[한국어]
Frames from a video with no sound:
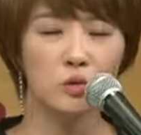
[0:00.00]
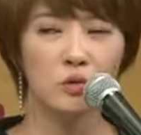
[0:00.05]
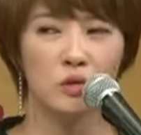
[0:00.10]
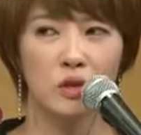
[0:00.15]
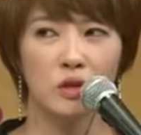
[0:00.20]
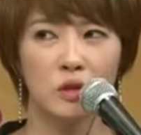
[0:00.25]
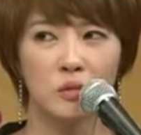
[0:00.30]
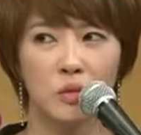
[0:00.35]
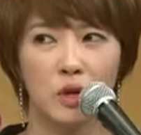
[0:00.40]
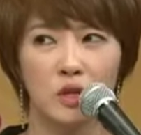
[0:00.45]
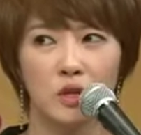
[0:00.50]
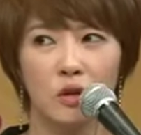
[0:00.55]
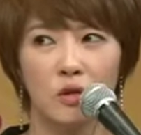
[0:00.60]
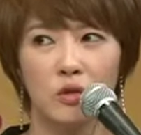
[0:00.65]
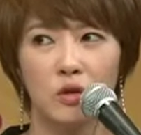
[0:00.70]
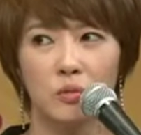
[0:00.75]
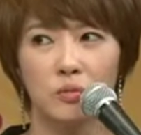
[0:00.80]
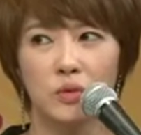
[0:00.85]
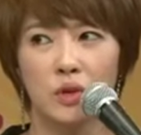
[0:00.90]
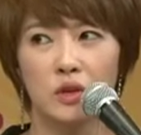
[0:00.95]
농가가 많이
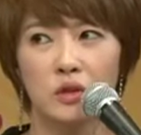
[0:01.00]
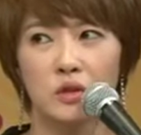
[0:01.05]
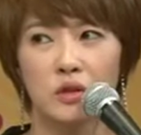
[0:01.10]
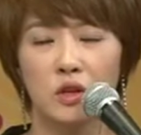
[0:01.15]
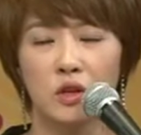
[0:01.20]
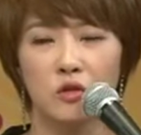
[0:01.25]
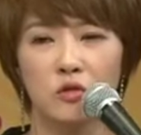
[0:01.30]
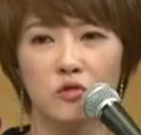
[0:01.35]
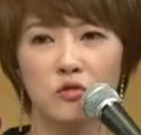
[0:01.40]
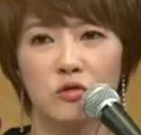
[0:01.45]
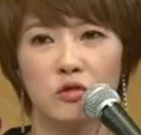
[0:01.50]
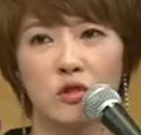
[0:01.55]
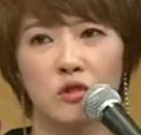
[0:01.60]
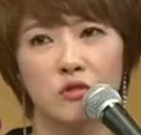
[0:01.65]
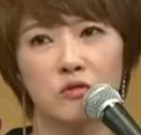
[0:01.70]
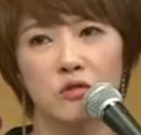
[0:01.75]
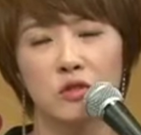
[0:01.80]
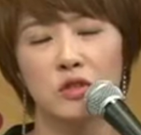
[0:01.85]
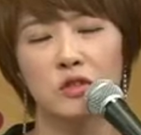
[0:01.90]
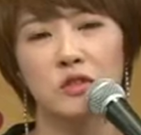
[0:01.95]
어렵다는 얘기도
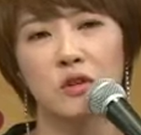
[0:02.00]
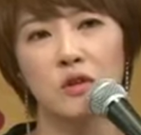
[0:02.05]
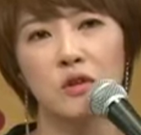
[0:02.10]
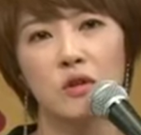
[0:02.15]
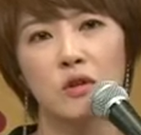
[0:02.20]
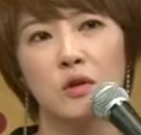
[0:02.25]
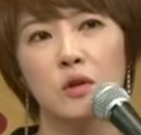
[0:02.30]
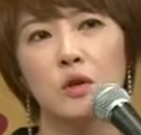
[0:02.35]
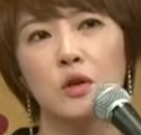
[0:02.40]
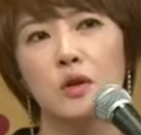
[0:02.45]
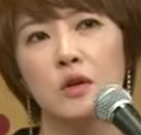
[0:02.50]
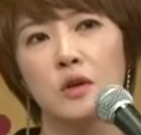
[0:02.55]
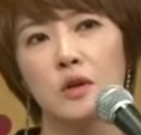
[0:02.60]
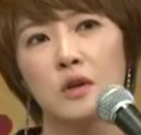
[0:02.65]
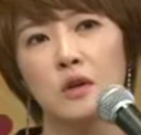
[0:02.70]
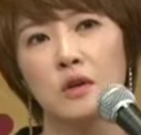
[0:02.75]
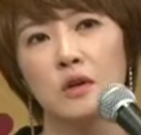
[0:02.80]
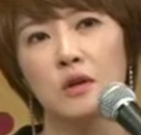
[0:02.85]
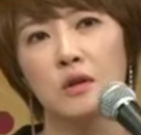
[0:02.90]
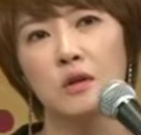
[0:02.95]
들었고 해서
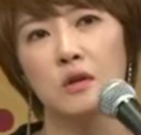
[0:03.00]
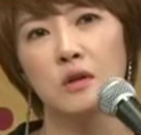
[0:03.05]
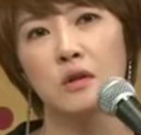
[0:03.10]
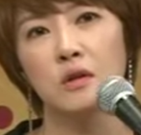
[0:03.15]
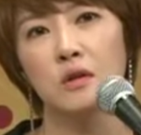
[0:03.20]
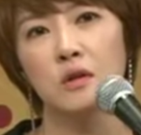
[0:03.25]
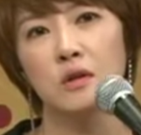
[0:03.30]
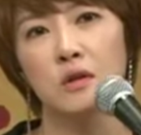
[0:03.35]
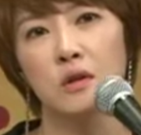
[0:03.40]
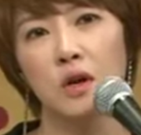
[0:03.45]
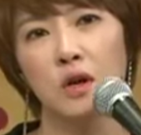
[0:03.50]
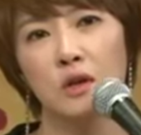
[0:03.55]
어,